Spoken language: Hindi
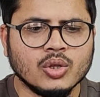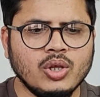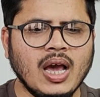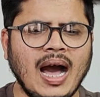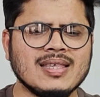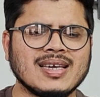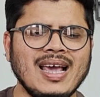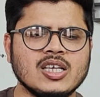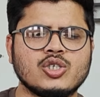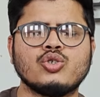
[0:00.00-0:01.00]
तो यहां से
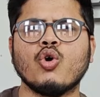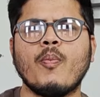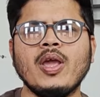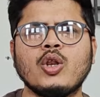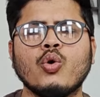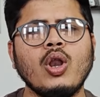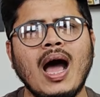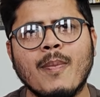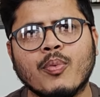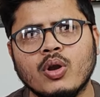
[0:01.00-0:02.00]
गाइस जो भी रोल
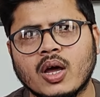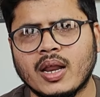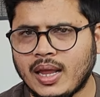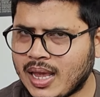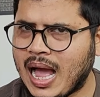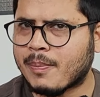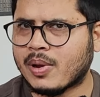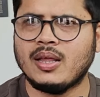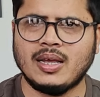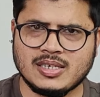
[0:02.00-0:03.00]
आपको लग रहा है कि
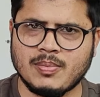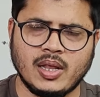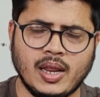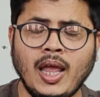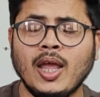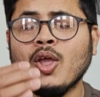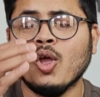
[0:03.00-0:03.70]
आपके लिए सिमिलर है